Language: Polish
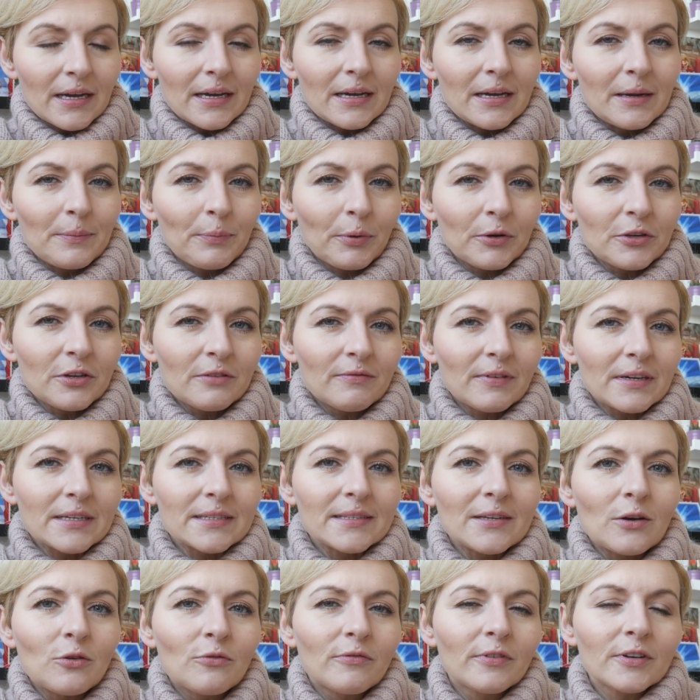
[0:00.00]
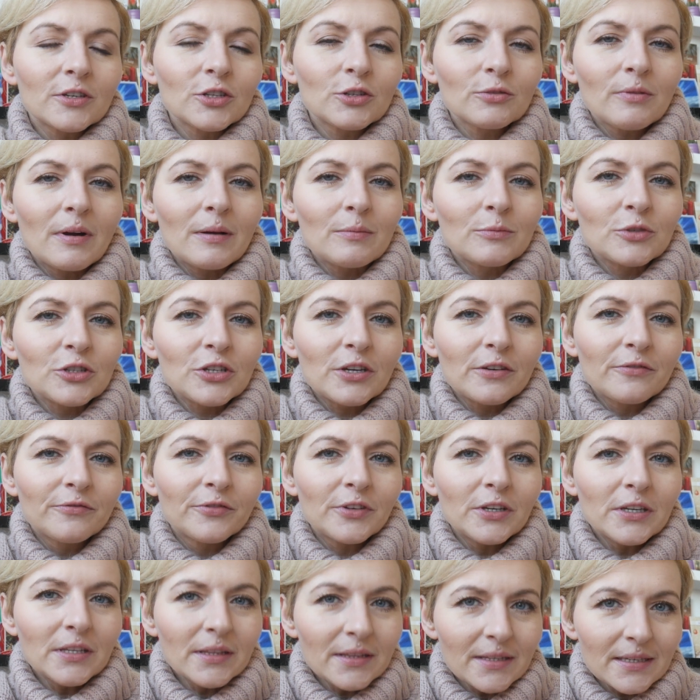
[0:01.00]
e, ponieważ zauważyłam, że
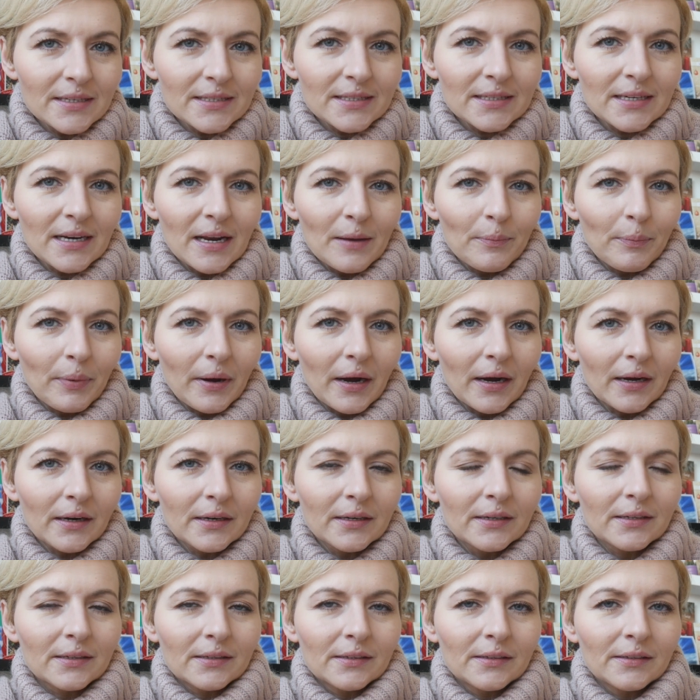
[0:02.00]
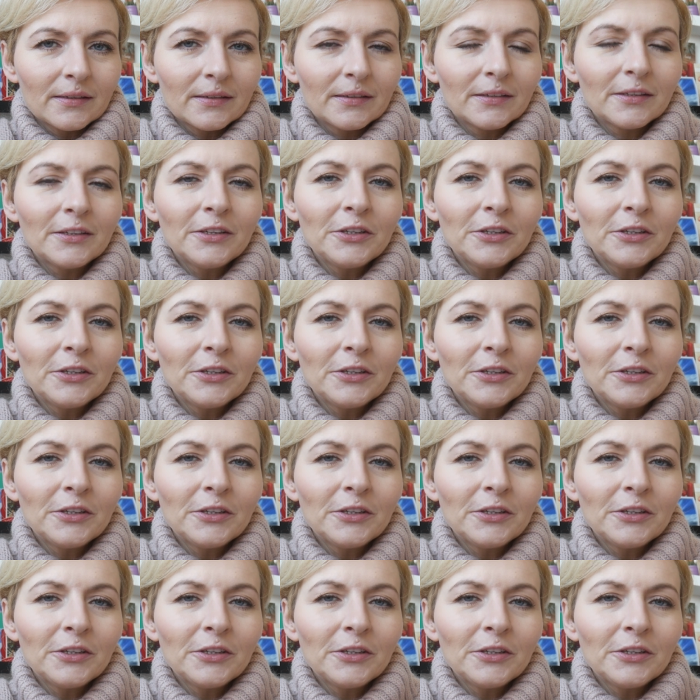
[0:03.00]
w innych sklepach e,